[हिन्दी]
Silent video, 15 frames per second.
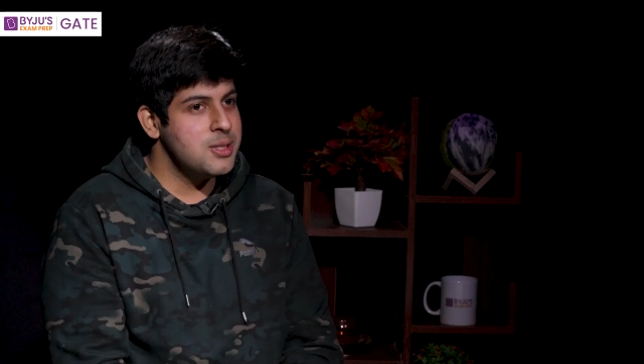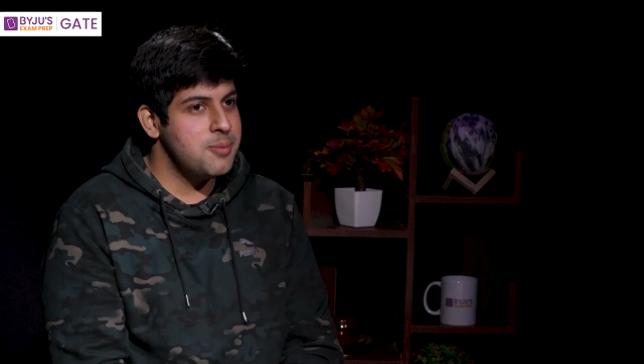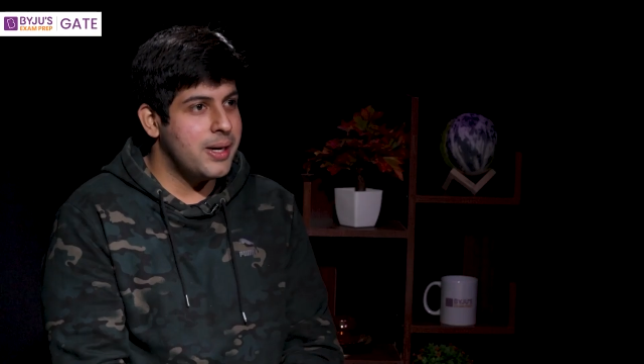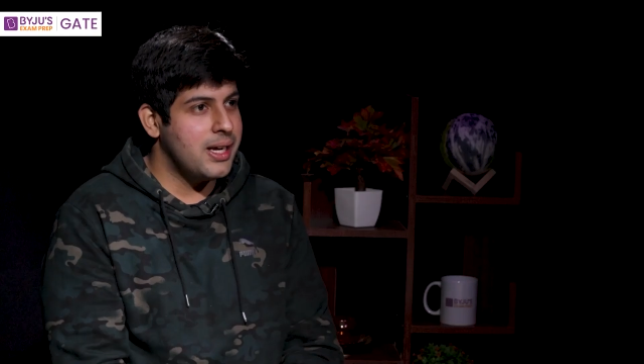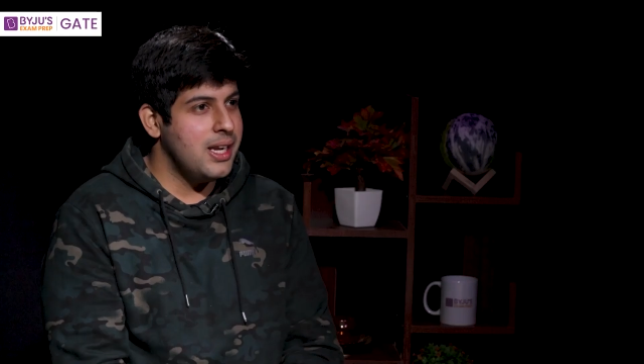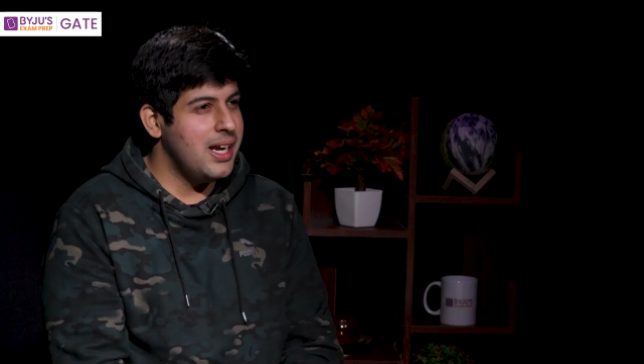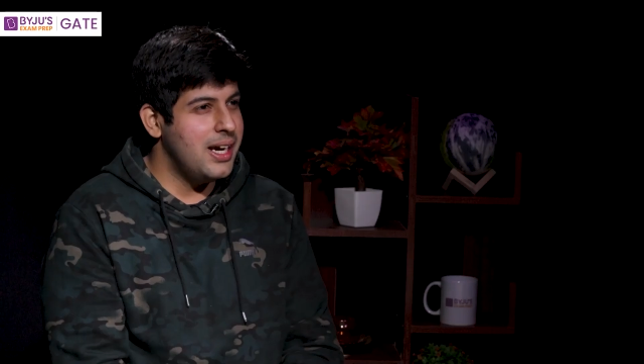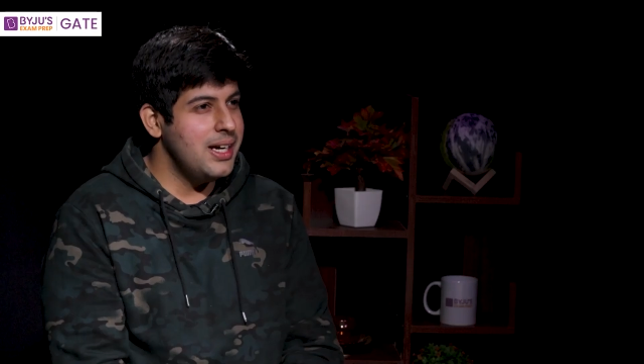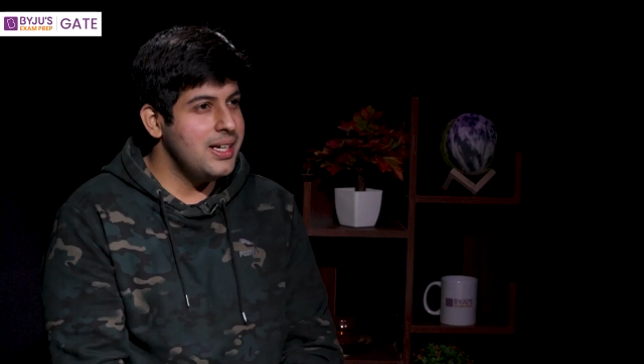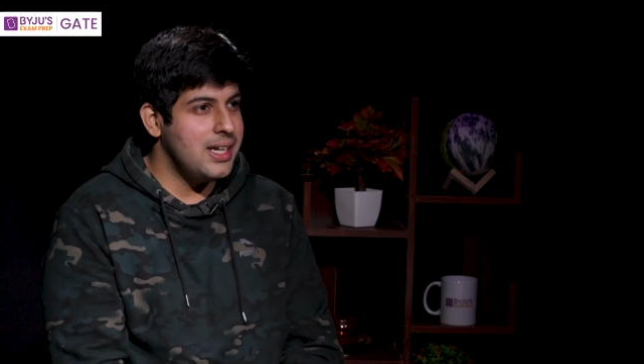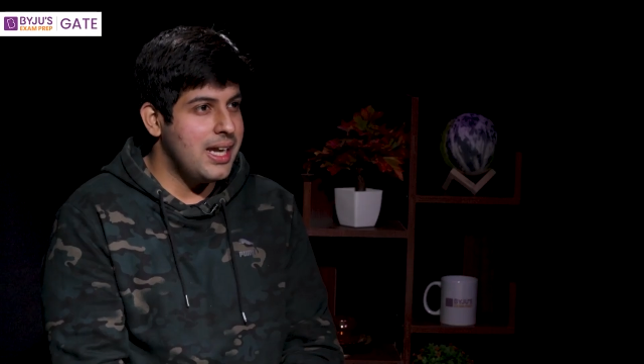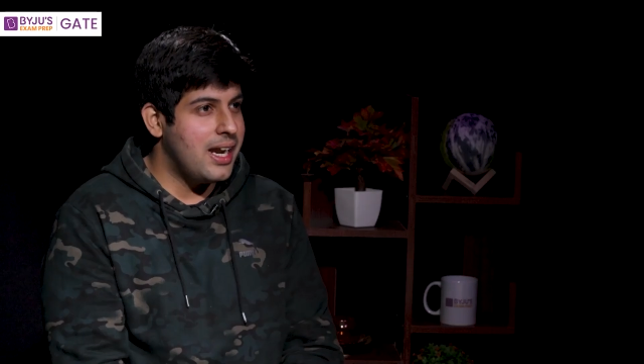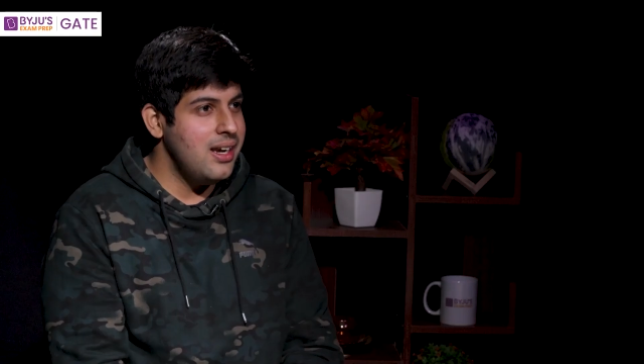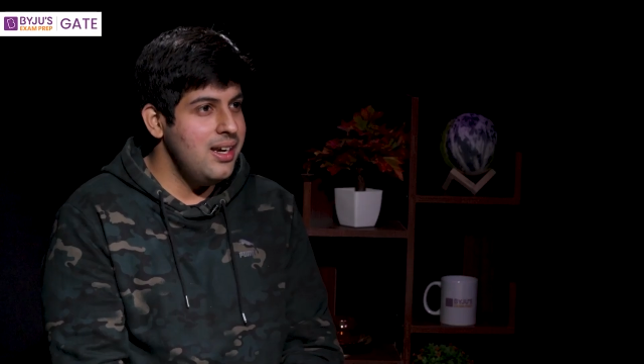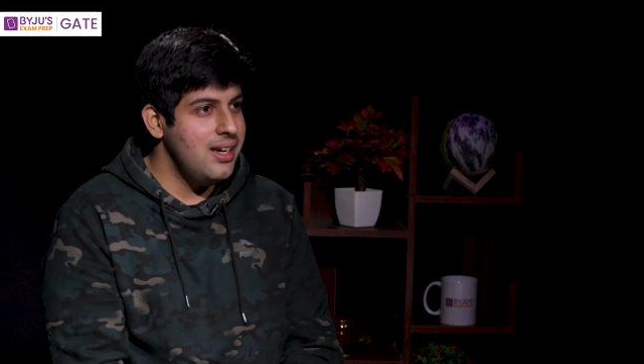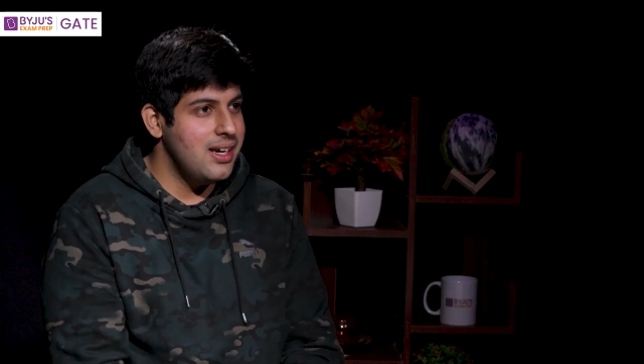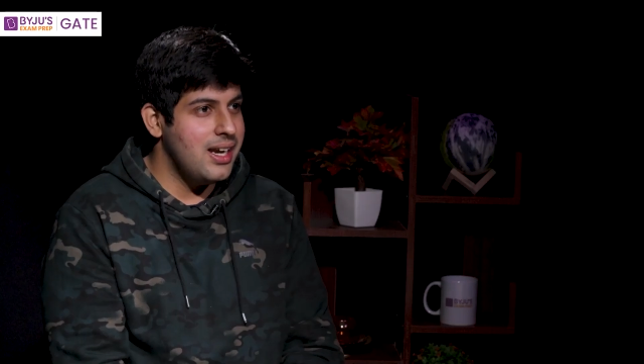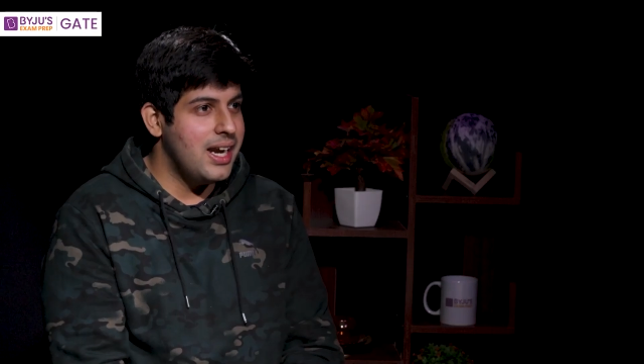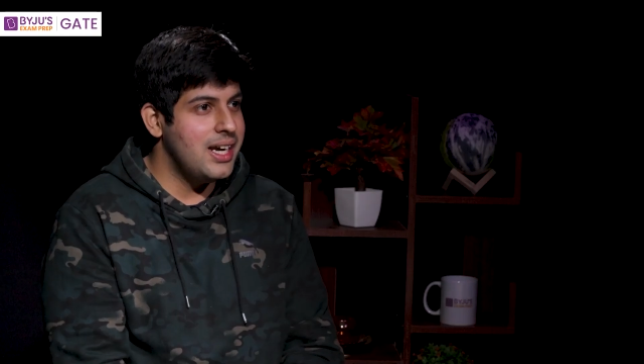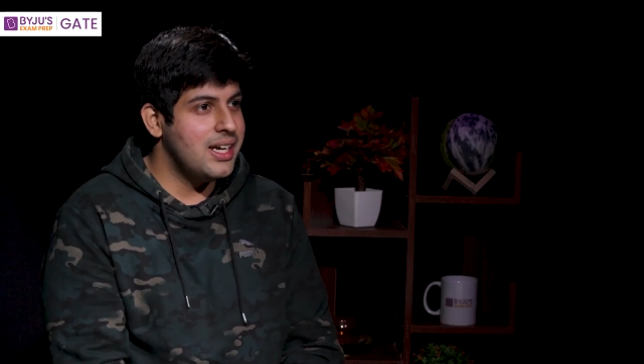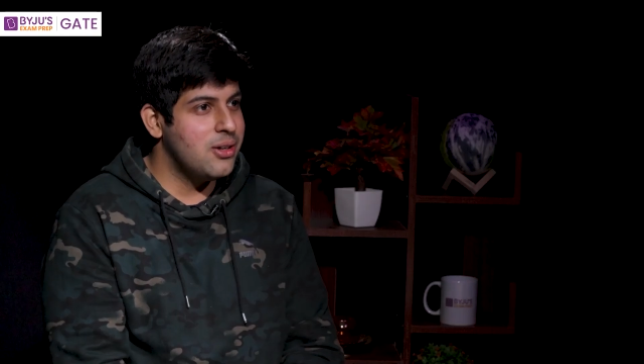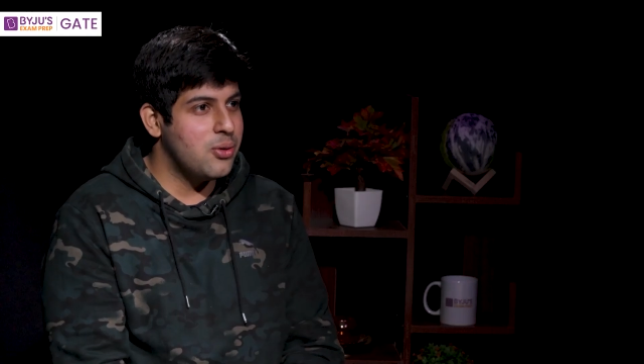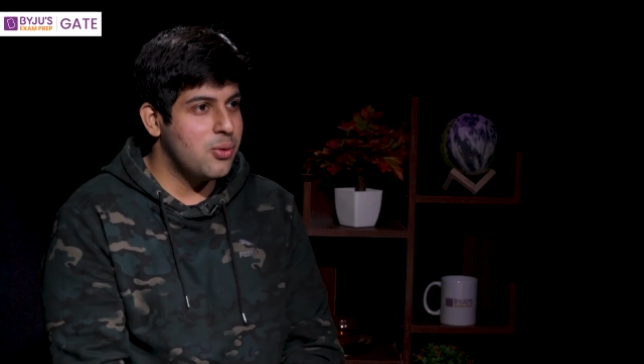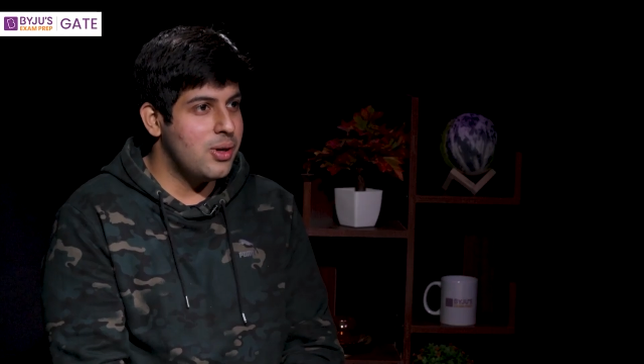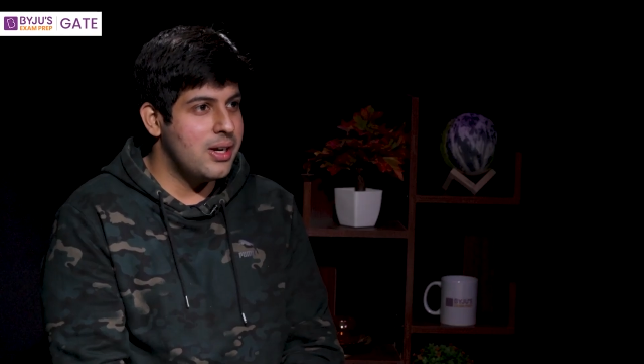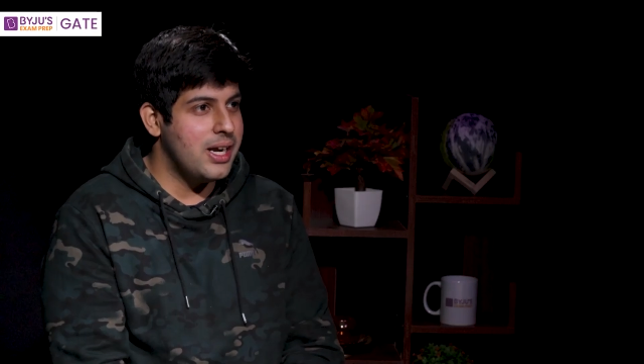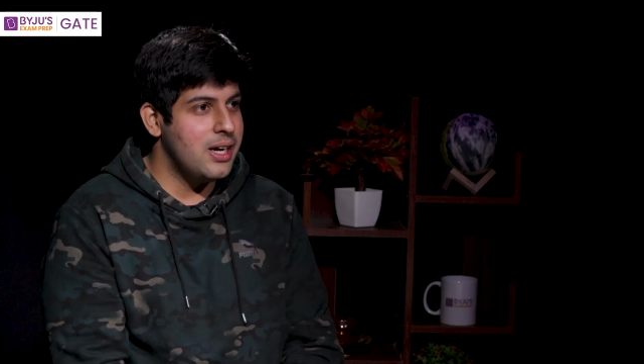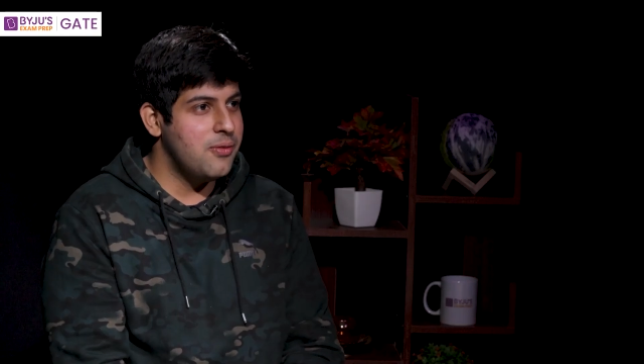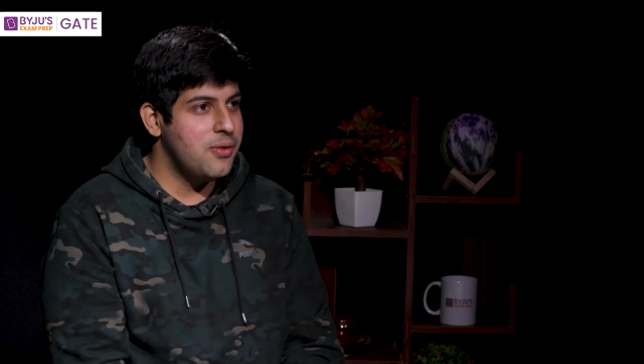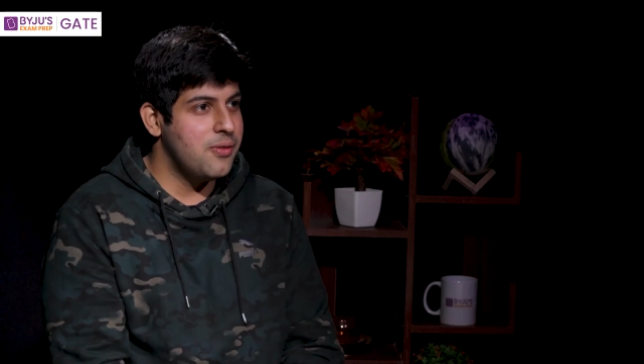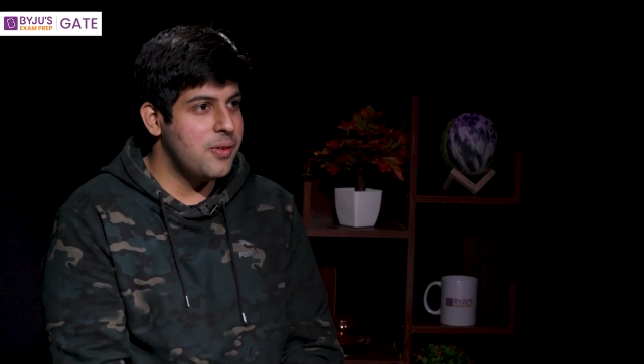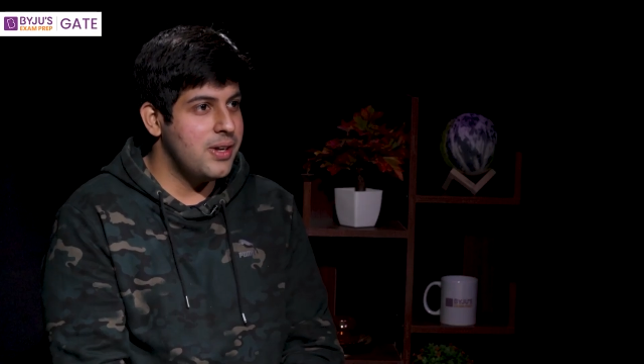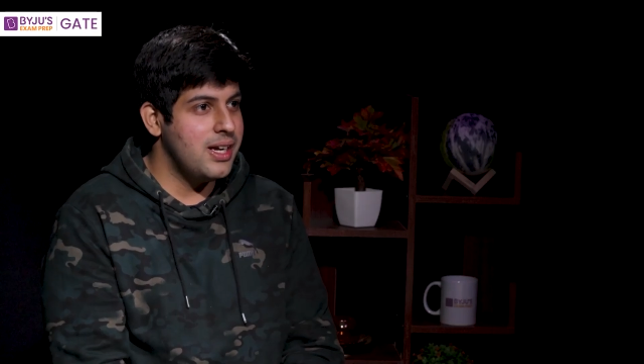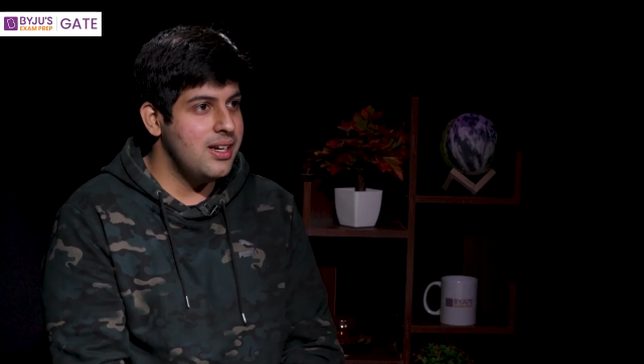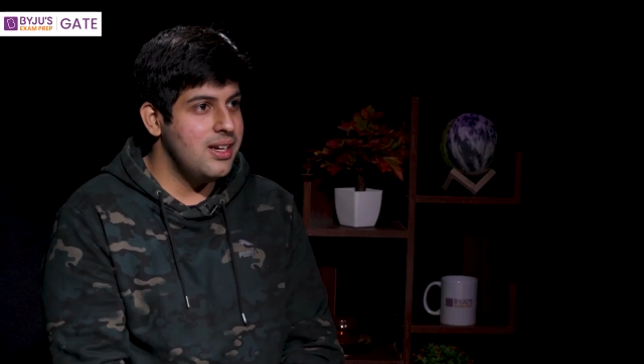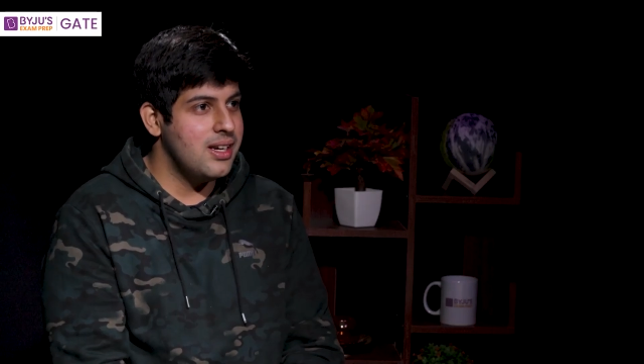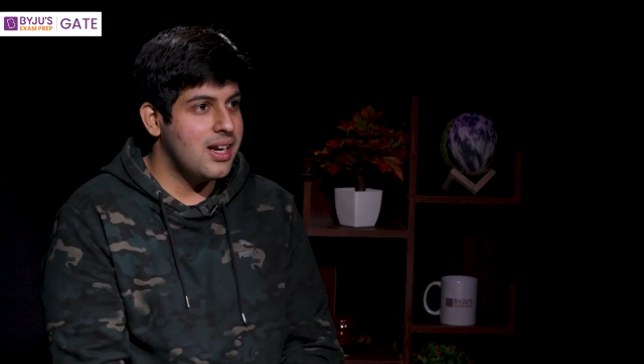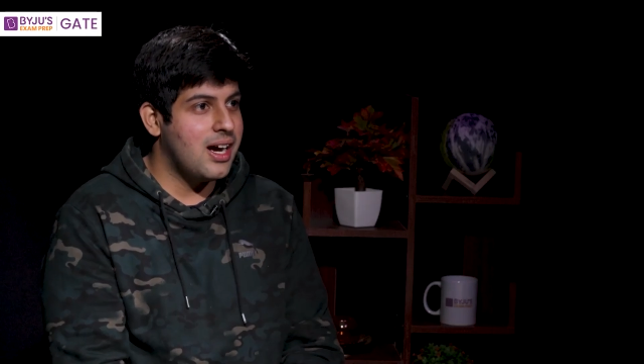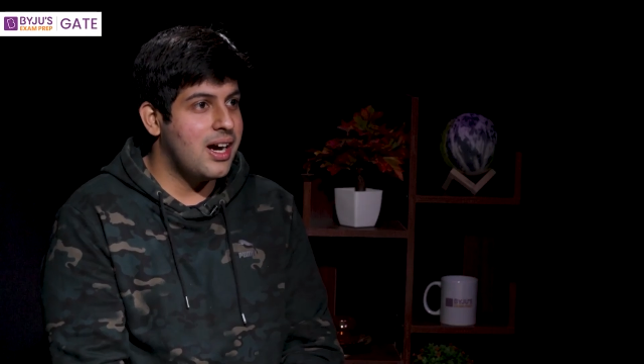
एक्सपेक्टिंग एट टेन एट ट्वेल्व एट फिफ्टीन